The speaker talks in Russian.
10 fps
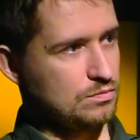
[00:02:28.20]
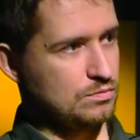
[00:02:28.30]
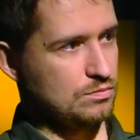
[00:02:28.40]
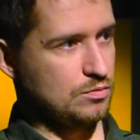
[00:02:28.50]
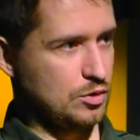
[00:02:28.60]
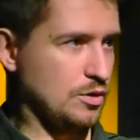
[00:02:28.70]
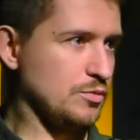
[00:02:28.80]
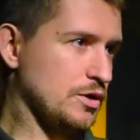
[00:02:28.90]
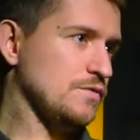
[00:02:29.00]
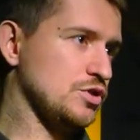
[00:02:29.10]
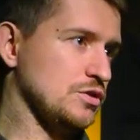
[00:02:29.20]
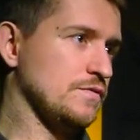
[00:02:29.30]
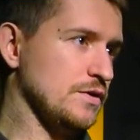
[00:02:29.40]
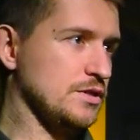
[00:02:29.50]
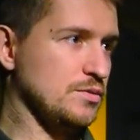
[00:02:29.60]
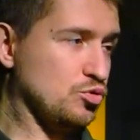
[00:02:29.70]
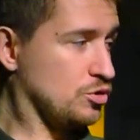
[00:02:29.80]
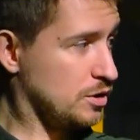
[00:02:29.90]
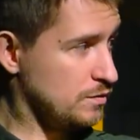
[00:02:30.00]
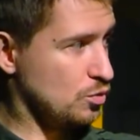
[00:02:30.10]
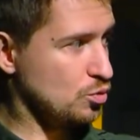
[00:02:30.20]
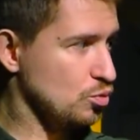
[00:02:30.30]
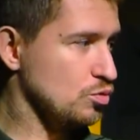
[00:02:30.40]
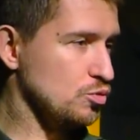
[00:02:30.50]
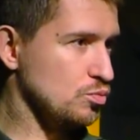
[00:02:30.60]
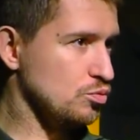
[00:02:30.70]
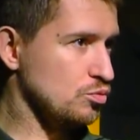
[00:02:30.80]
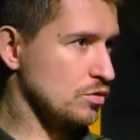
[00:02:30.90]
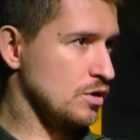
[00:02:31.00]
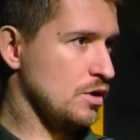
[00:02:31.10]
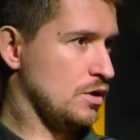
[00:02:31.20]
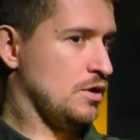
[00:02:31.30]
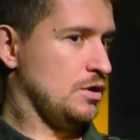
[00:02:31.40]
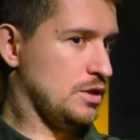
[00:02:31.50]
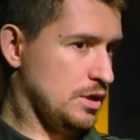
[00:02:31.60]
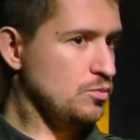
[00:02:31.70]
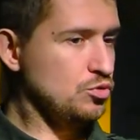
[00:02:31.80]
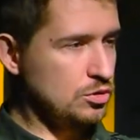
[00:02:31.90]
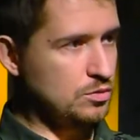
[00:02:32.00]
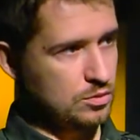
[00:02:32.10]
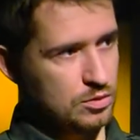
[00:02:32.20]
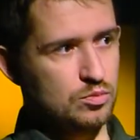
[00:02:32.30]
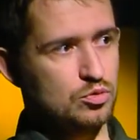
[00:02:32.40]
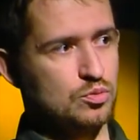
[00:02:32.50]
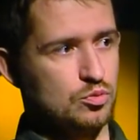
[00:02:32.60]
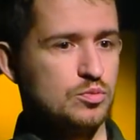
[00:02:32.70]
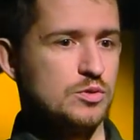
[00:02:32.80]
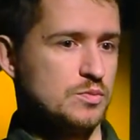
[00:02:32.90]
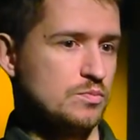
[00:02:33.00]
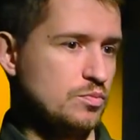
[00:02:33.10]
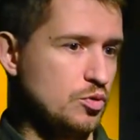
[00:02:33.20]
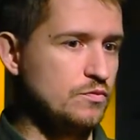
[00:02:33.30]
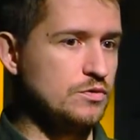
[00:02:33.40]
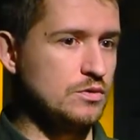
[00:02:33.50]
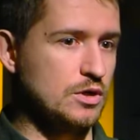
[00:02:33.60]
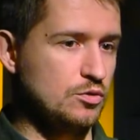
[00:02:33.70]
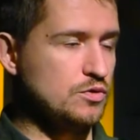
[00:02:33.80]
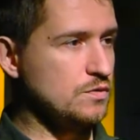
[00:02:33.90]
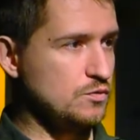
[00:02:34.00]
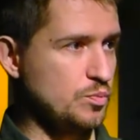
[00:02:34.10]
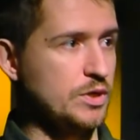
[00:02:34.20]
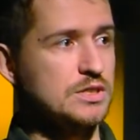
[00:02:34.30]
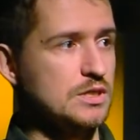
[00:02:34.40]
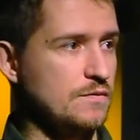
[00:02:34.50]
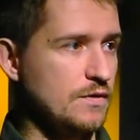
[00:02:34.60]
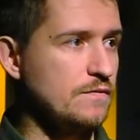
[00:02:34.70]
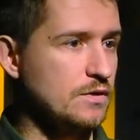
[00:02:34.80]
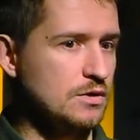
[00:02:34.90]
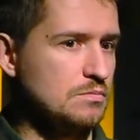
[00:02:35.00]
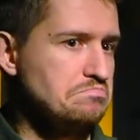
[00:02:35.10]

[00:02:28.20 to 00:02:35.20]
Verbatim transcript: ну, ты нам нравишься, давай-ка ты будешь ходить в другую группу. И там уже ты будешь, может быть, пробовать готовиться выступать к соревнованиям.